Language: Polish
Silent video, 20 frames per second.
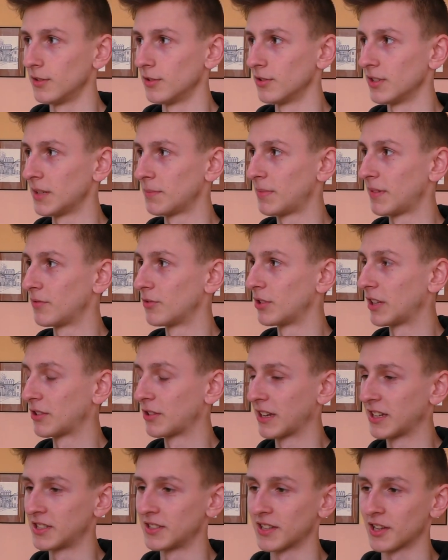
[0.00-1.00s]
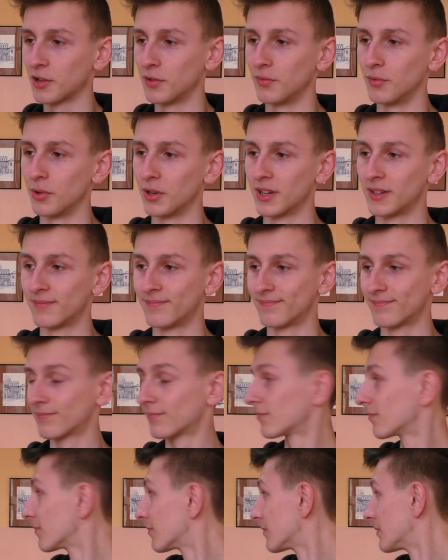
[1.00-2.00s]
No na pewno na to, jak się zachowuje,
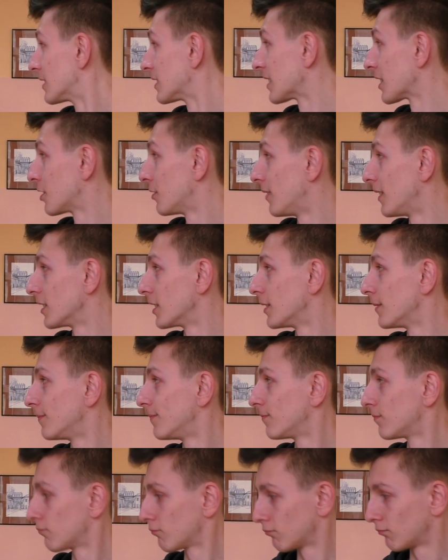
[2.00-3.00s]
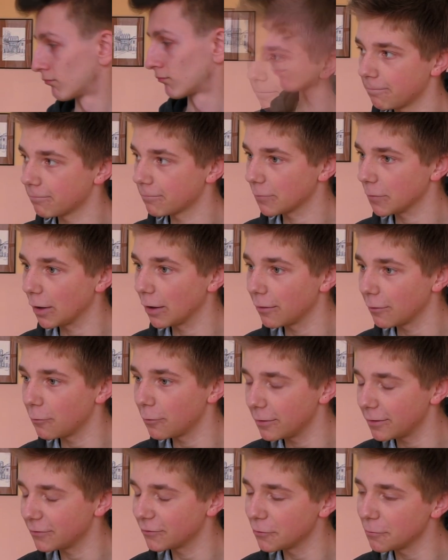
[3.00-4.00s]
na zachowanie.
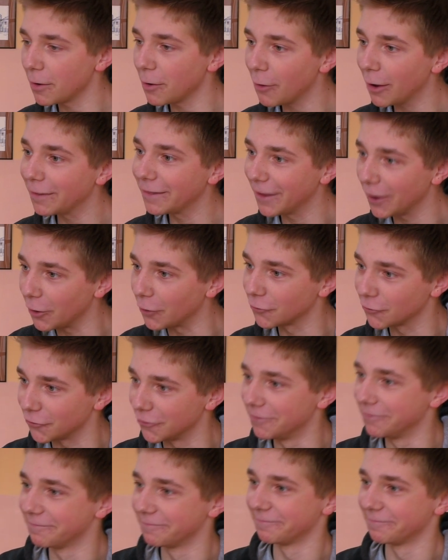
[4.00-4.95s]
Czy ma ładne oczy?